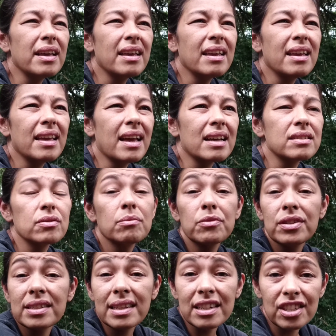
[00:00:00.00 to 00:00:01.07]
É, a sua
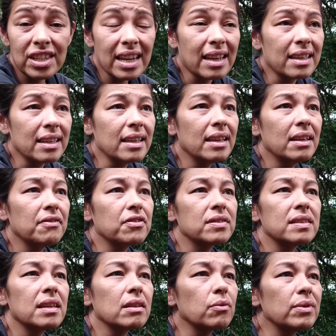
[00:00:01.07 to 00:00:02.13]
imunidade cair,
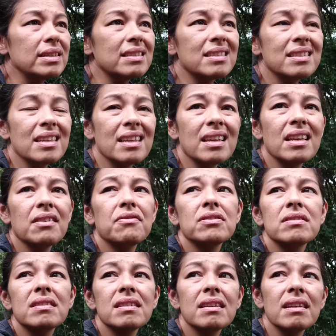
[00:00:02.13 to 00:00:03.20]
você adoecer,
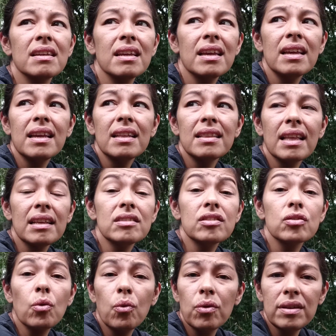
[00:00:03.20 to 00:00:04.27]
você ter
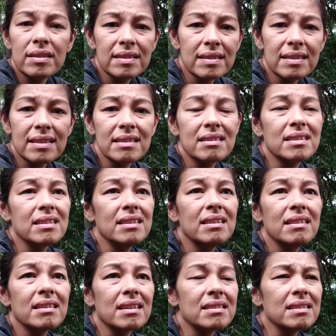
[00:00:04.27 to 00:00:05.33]
escolhas
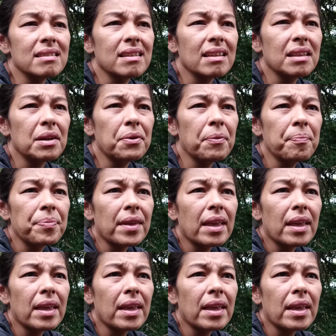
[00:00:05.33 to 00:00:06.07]
esquisitas, entendeu?